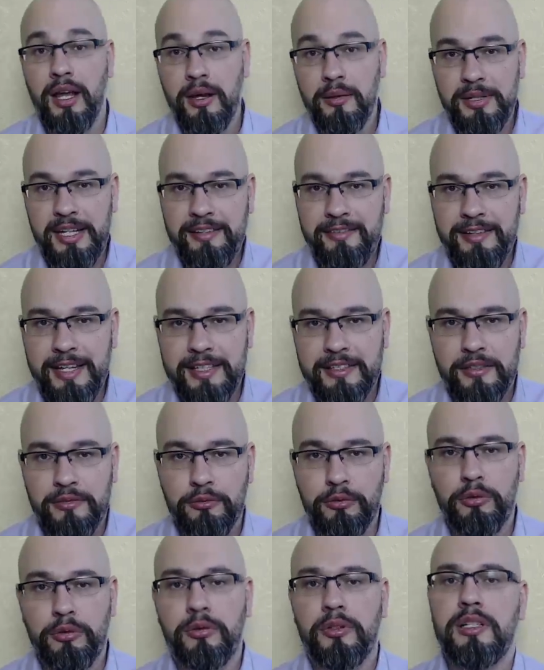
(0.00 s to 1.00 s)

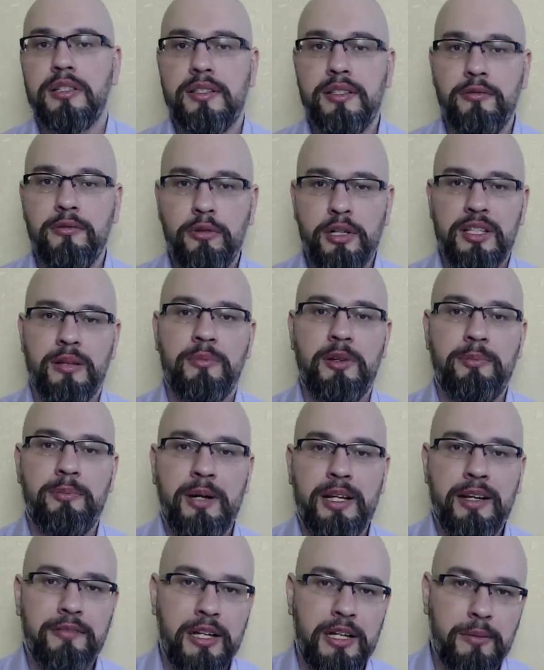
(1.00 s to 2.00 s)
Приветствую! Сегодня мы
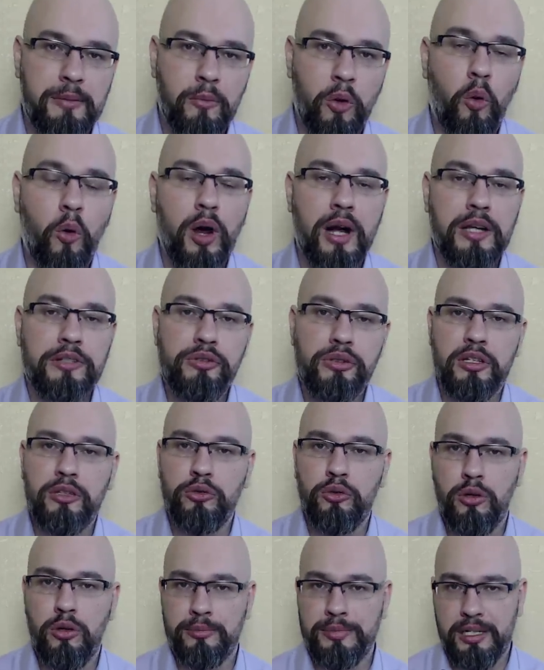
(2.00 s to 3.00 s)
поговорим о
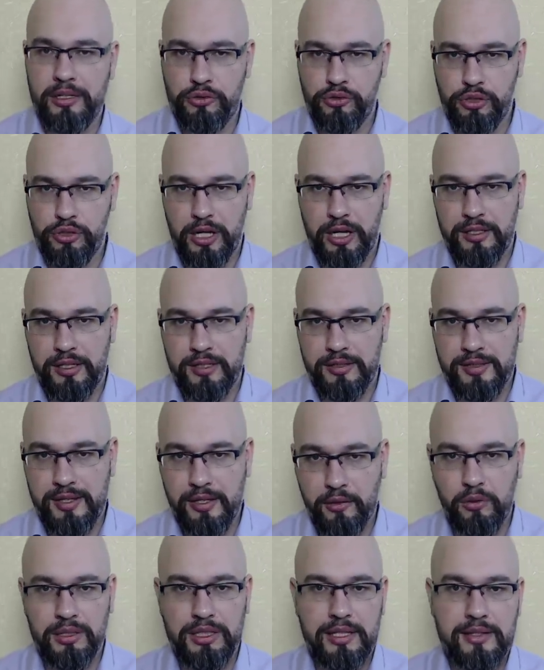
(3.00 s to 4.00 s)
очередном нарушении
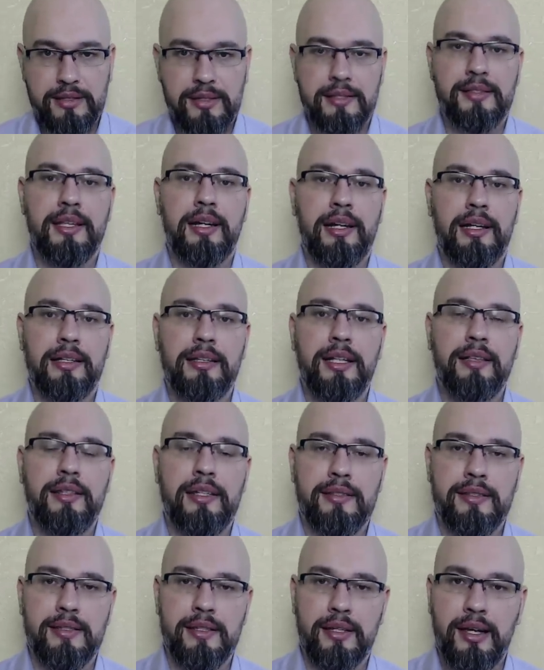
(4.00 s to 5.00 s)
закона со стороны
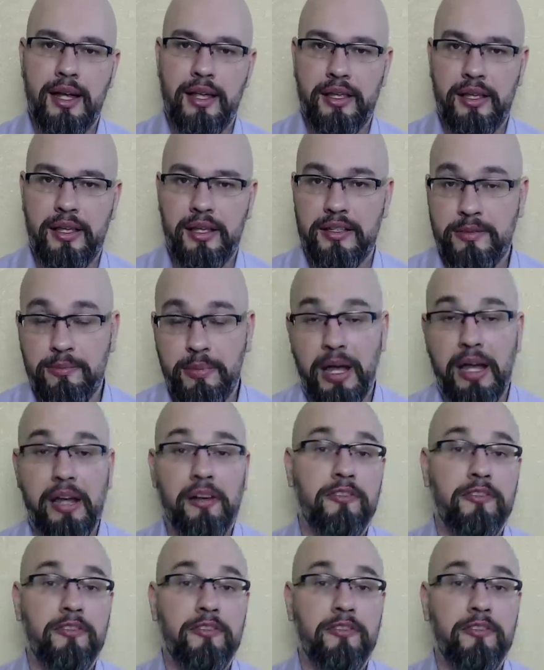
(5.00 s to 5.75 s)
ТЦК и ЕСП.